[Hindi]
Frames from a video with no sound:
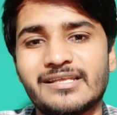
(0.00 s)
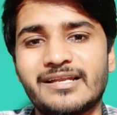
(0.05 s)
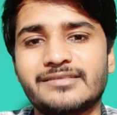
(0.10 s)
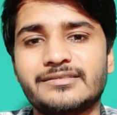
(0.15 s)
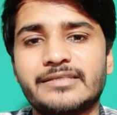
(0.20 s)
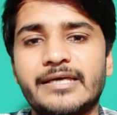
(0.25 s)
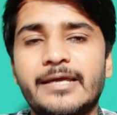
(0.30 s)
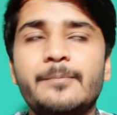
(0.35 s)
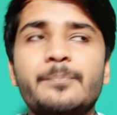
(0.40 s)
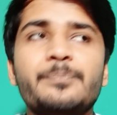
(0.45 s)

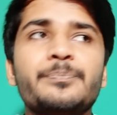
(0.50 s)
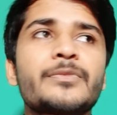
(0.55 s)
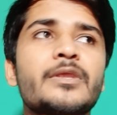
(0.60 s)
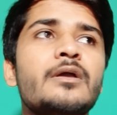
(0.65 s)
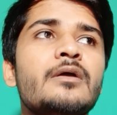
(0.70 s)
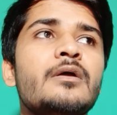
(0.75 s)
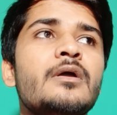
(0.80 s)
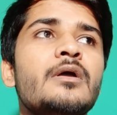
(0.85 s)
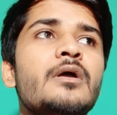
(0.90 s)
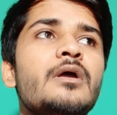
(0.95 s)
लगता है
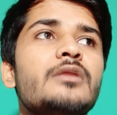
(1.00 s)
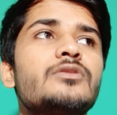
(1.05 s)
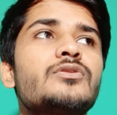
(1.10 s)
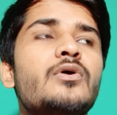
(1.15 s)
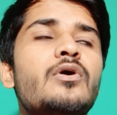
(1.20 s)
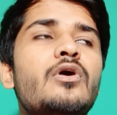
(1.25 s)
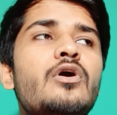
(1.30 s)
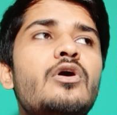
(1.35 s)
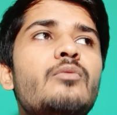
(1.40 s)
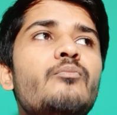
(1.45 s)

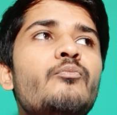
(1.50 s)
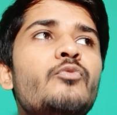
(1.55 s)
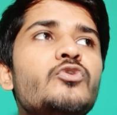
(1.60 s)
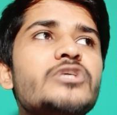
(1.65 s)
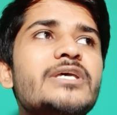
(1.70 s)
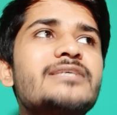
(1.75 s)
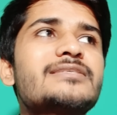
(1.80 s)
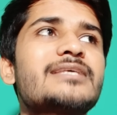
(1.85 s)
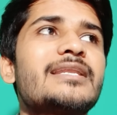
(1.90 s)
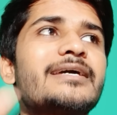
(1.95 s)
तो
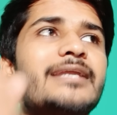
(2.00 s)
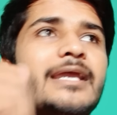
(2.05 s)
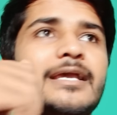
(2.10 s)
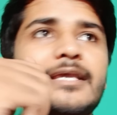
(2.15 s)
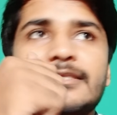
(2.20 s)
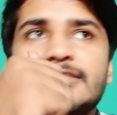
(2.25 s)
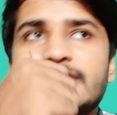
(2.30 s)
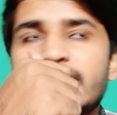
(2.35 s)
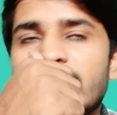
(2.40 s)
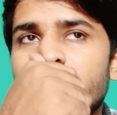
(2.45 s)
मुझे ऐसा लग रहा है
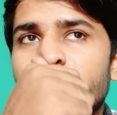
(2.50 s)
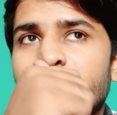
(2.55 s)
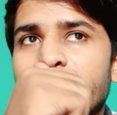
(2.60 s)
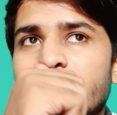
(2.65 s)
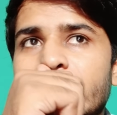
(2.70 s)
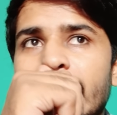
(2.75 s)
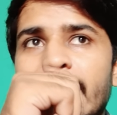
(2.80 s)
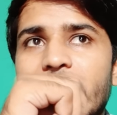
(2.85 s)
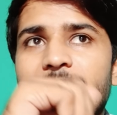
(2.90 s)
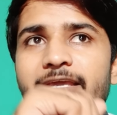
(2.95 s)
कि जेई
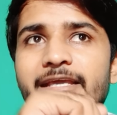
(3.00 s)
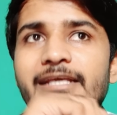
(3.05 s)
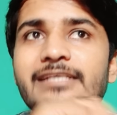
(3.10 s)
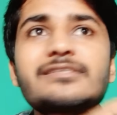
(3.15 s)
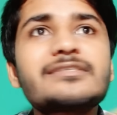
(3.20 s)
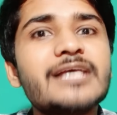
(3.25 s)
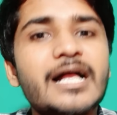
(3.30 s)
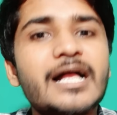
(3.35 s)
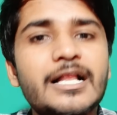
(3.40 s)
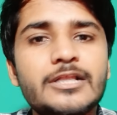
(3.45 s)
मेन के
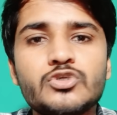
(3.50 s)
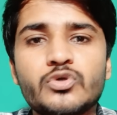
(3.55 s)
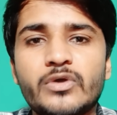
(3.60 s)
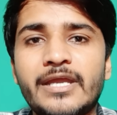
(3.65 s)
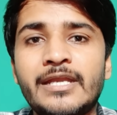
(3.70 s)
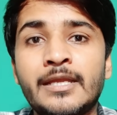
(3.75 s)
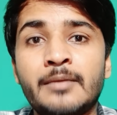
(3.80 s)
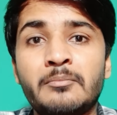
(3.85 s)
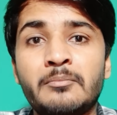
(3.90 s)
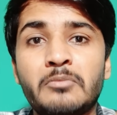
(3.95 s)
इस साल जो
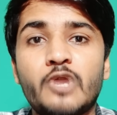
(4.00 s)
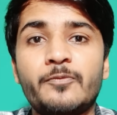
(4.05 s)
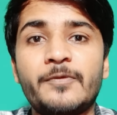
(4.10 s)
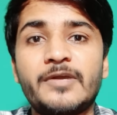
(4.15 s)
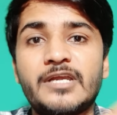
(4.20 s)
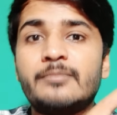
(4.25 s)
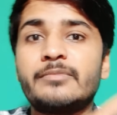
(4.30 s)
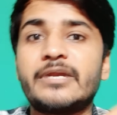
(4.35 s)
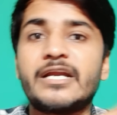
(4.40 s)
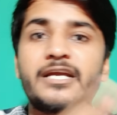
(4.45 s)
है नंबर ऑफ
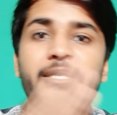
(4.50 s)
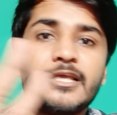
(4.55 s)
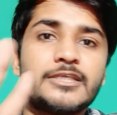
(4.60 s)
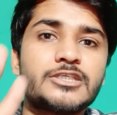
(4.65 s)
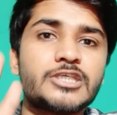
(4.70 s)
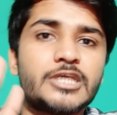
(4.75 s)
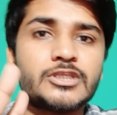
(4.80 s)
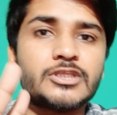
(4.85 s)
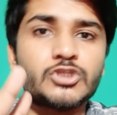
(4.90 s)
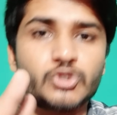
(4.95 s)
अटेम्प्ट रखने
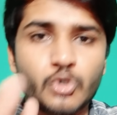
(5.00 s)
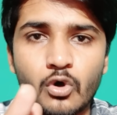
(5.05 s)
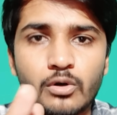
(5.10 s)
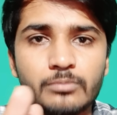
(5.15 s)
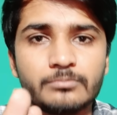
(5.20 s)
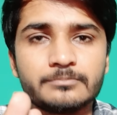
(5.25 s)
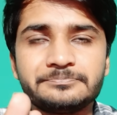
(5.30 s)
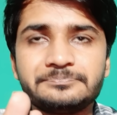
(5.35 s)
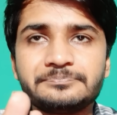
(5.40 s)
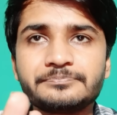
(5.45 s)
चाहिए दो
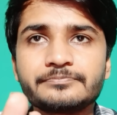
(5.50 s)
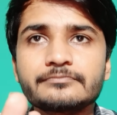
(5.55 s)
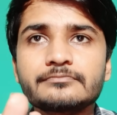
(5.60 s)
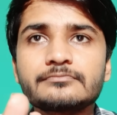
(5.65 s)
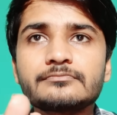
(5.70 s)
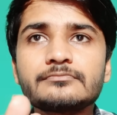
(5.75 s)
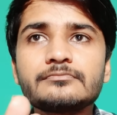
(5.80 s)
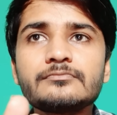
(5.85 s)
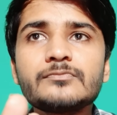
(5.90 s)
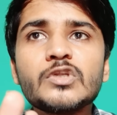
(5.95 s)

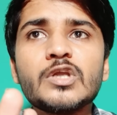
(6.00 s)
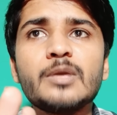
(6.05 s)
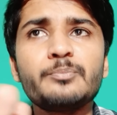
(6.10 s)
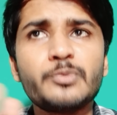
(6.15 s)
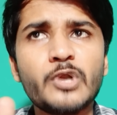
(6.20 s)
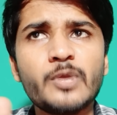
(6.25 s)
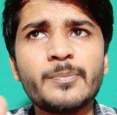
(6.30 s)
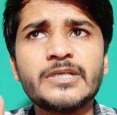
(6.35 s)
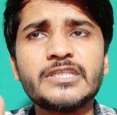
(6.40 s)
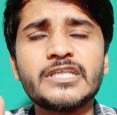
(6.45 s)

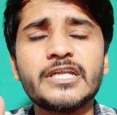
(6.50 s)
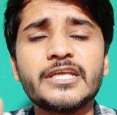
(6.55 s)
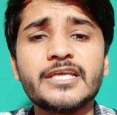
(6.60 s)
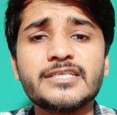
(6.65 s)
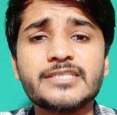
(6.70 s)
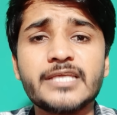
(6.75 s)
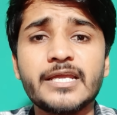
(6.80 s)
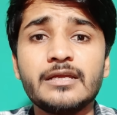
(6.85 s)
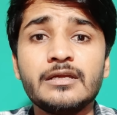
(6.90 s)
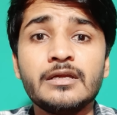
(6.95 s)
प्रॉपर
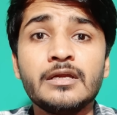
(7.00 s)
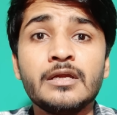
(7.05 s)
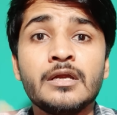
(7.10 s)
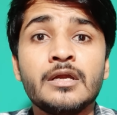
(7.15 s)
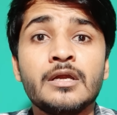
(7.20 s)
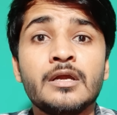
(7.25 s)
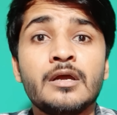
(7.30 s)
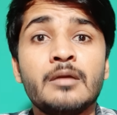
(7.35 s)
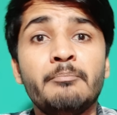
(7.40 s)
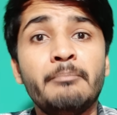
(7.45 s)
तरीके से
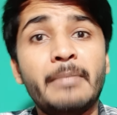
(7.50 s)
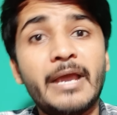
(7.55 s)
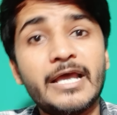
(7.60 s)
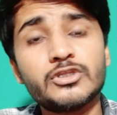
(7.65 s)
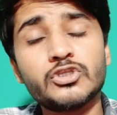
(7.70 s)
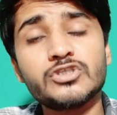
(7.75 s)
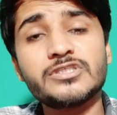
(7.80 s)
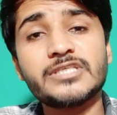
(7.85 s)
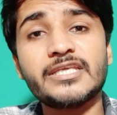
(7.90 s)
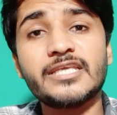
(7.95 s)
मैं
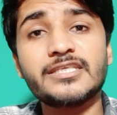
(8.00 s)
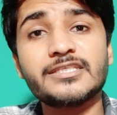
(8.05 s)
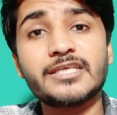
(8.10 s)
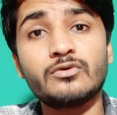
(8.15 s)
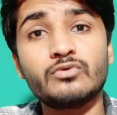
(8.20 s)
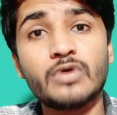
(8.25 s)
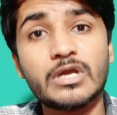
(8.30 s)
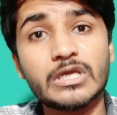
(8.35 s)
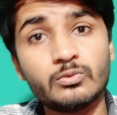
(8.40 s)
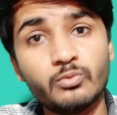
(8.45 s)
तो सजेस्ट
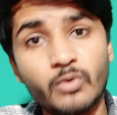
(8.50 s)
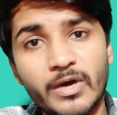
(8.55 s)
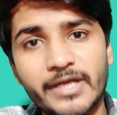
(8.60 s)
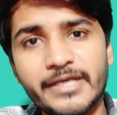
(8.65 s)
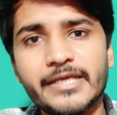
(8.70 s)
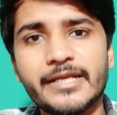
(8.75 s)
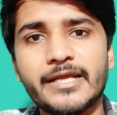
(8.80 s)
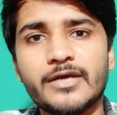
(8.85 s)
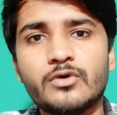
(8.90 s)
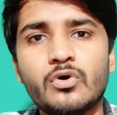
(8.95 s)
करूंगा कि वन
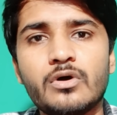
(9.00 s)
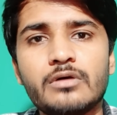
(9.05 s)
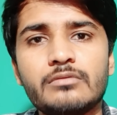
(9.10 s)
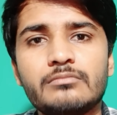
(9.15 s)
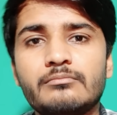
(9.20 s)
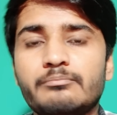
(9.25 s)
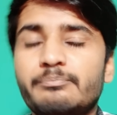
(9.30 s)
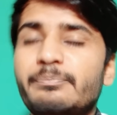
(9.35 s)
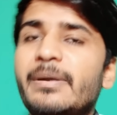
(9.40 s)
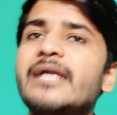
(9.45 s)
ही रखो
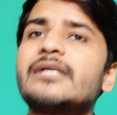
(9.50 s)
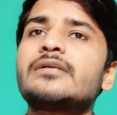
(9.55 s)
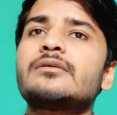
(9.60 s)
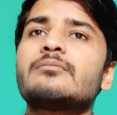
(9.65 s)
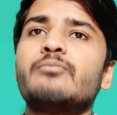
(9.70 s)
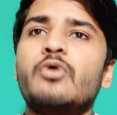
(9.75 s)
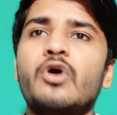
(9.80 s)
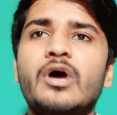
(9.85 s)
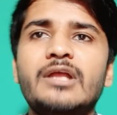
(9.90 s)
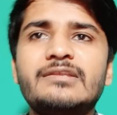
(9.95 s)
बट
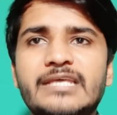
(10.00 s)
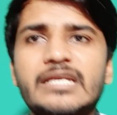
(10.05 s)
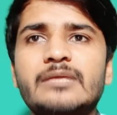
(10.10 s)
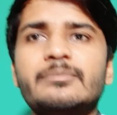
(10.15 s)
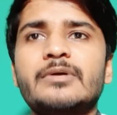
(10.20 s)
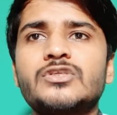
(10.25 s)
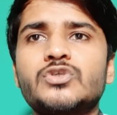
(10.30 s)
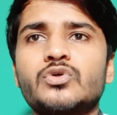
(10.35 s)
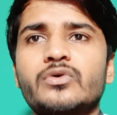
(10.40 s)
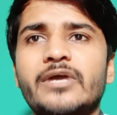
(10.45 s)
बहुत सारे
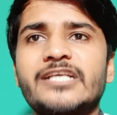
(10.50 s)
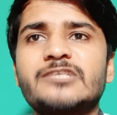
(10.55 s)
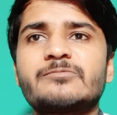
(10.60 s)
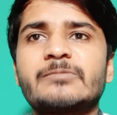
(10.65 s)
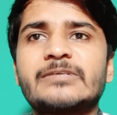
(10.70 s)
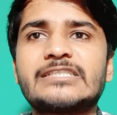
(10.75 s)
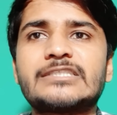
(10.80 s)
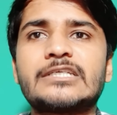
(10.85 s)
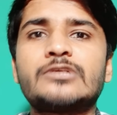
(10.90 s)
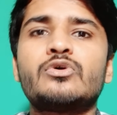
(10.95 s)
बच्चों का
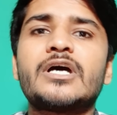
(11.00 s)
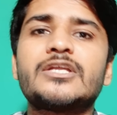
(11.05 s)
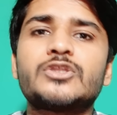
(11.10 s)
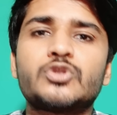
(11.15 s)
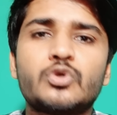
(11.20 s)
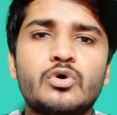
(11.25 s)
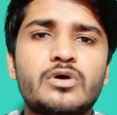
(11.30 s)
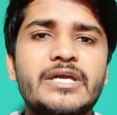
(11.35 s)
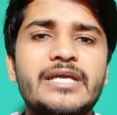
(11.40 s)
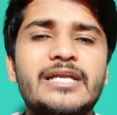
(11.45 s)
एक्सपेक्टेशन होगा
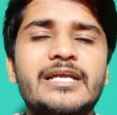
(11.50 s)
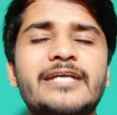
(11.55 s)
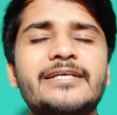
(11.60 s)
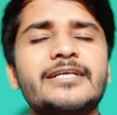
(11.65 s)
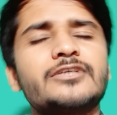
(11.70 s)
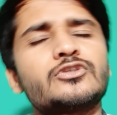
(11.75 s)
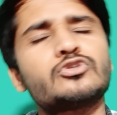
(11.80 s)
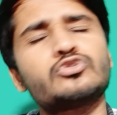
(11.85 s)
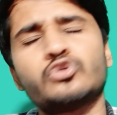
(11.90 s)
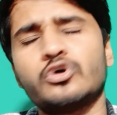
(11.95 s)
दो के
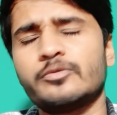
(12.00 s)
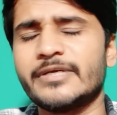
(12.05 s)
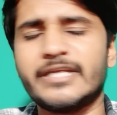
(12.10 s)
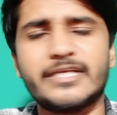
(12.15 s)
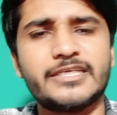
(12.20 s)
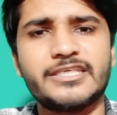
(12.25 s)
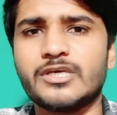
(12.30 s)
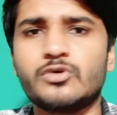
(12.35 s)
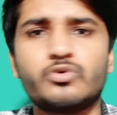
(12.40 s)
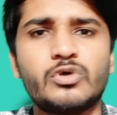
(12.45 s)
रिलेटेड तो दो भी
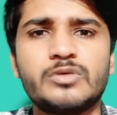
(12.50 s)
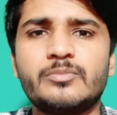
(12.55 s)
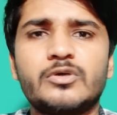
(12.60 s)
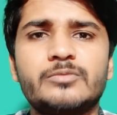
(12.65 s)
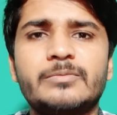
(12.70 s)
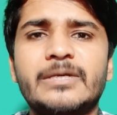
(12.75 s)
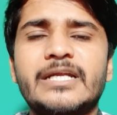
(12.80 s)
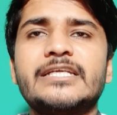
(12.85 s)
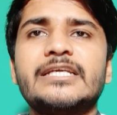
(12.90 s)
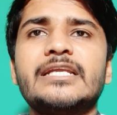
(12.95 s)
रखिए कोई
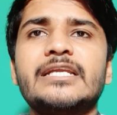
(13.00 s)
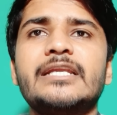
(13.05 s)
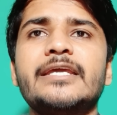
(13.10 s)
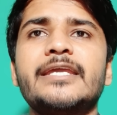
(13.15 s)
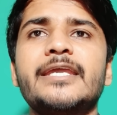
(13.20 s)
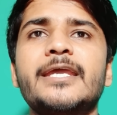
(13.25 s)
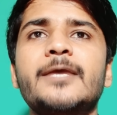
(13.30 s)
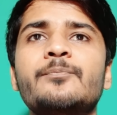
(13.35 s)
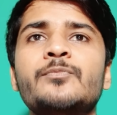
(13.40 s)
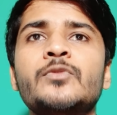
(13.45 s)
बहुत बड़ा डील
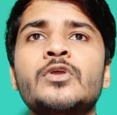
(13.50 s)
नहीं है